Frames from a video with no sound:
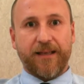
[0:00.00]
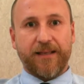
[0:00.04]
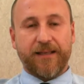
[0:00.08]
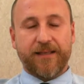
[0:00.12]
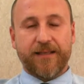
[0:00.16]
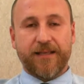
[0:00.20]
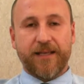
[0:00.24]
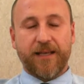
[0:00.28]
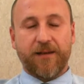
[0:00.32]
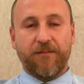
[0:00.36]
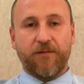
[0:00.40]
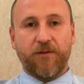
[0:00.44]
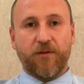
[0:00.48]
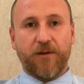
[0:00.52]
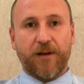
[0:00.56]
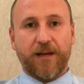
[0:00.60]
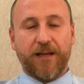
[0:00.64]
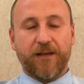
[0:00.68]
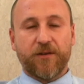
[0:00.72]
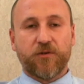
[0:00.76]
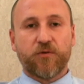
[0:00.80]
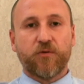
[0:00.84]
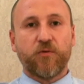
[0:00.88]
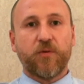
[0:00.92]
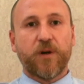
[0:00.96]
in seguito
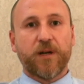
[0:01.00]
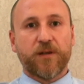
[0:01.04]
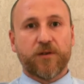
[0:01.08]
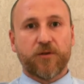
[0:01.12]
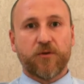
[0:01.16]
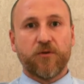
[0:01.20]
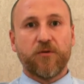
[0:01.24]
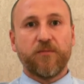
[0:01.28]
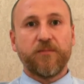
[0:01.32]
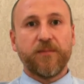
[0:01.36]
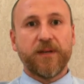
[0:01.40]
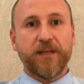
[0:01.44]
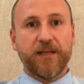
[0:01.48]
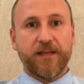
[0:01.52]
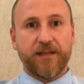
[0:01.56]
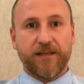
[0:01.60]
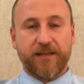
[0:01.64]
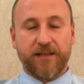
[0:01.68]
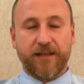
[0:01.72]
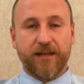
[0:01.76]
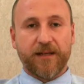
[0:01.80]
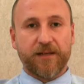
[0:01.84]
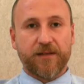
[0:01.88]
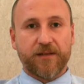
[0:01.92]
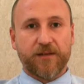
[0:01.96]
alla sua
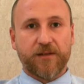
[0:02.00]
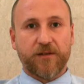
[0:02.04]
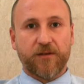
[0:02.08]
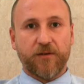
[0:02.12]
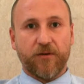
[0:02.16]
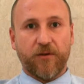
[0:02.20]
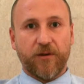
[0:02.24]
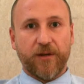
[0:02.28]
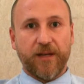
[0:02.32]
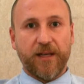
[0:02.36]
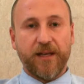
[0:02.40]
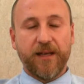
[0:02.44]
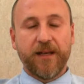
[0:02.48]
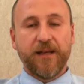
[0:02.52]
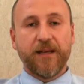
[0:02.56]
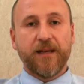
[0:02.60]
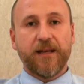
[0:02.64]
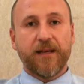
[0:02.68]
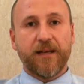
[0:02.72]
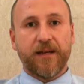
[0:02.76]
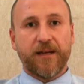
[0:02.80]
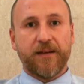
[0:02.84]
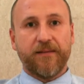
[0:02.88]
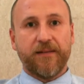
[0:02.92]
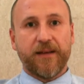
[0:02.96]
somministrazione
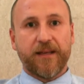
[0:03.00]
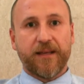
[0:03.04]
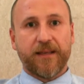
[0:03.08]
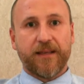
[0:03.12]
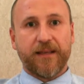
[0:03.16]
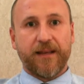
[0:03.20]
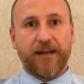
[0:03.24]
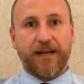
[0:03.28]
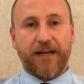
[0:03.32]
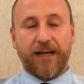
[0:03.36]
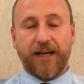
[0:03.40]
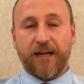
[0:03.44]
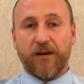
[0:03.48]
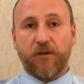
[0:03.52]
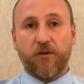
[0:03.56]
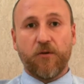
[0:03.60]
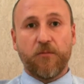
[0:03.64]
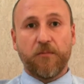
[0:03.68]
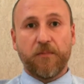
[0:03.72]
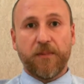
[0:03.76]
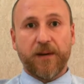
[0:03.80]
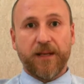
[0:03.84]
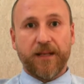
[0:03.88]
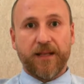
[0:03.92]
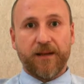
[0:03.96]
reverterà
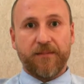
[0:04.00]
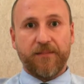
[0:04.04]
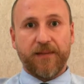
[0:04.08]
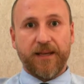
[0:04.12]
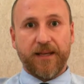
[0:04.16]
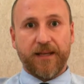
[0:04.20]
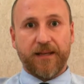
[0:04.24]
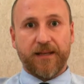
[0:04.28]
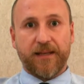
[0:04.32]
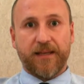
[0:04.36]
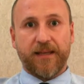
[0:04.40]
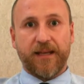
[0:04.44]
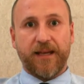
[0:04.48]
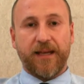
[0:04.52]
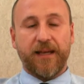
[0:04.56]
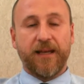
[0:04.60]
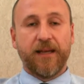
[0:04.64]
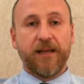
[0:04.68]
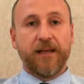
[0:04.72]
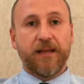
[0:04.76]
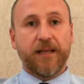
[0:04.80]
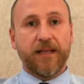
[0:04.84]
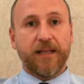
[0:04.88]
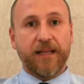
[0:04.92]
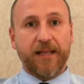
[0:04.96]

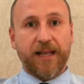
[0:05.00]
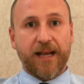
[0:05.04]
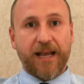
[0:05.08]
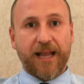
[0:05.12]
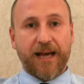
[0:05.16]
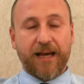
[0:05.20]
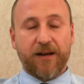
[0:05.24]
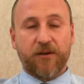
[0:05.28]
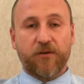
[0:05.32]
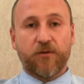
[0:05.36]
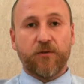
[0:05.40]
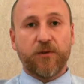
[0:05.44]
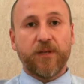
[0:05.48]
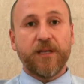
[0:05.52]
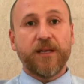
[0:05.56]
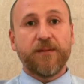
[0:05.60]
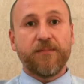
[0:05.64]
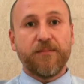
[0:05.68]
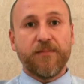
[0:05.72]
completamente nell'arco di